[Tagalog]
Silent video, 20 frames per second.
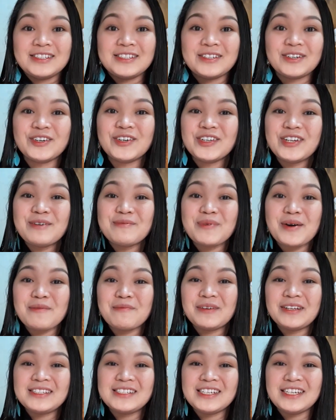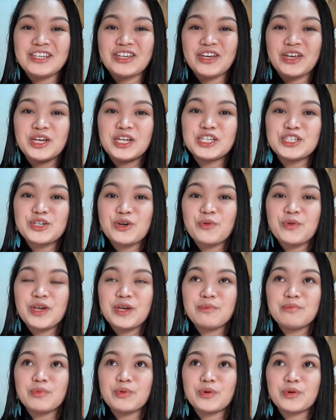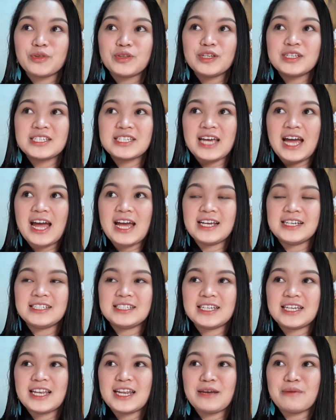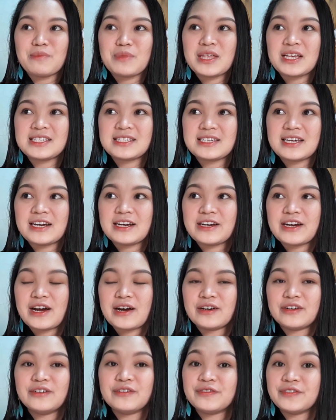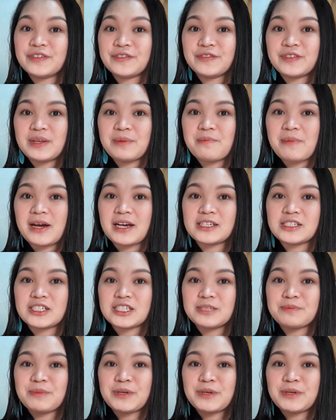So, kung napapansin niyo, yung drawing book dun sa iZilim, that's around 50 pesos.